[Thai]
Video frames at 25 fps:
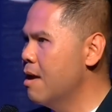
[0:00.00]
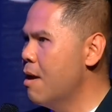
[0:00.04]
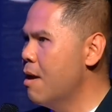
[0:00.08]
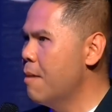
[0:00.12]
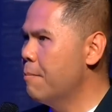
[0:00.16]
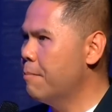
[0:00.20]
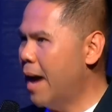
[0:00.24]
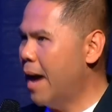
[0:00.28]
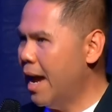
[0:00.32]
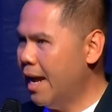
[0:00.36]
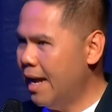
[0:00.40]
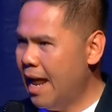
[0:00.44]
ไป
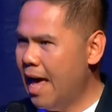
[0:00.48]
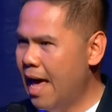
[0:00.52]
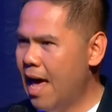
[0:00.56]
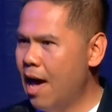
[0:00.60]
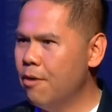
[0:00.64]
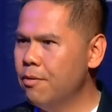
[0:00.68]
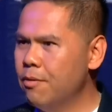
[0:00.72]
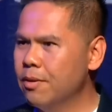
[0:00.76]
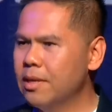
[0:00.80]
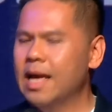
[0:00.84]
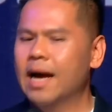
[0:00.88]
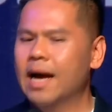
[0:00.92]
แล้ว
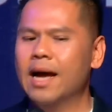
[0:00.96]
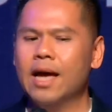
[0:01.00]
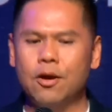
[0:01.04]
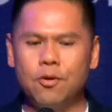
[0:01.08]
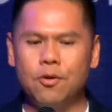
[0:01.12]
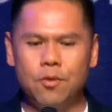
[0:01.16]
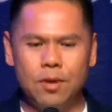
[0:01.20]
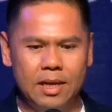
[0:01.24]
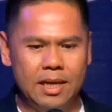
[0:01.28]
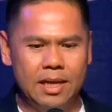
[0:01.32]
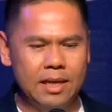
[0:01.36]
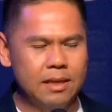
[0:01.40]
ยังให้ค
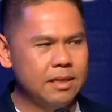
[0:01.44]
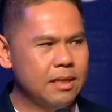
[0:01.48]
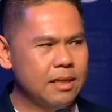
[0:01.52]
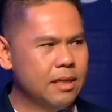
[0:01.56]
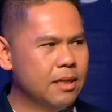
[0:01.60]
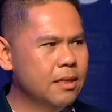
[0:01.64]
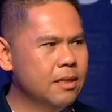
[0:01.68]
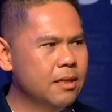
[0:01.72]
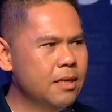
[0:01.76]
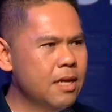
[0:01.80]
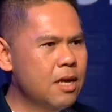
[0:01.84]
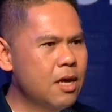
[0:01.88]
นคิดถึง
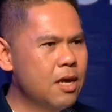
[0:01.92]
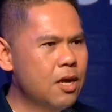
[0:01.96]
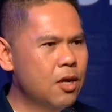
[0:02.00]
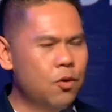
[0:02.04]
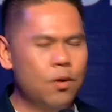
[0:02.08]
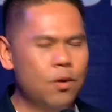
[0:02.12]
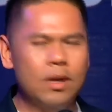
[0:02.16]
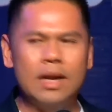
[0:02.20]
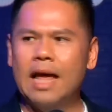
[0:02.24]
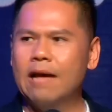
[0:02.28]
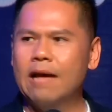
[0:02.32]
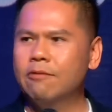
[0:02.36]
ล้วน
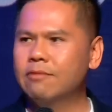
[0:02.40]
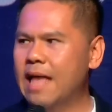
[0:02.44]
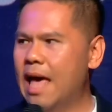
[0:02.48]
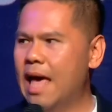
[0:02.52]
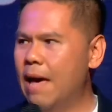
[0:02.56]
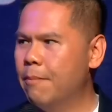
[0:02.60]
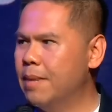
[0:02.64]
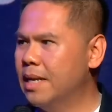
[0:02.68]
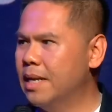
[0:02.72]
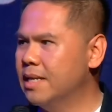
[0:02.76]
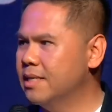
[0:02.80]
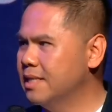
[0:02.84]
แล้วแต่
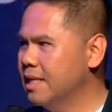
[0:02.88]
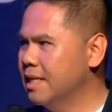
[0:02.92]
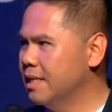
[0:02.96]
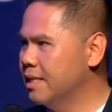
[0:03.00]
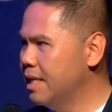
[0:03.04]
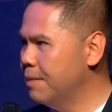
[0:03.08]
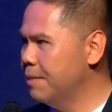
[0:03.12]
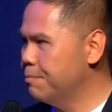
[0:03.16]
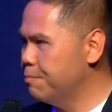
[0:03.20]
เป็นสิ่งที่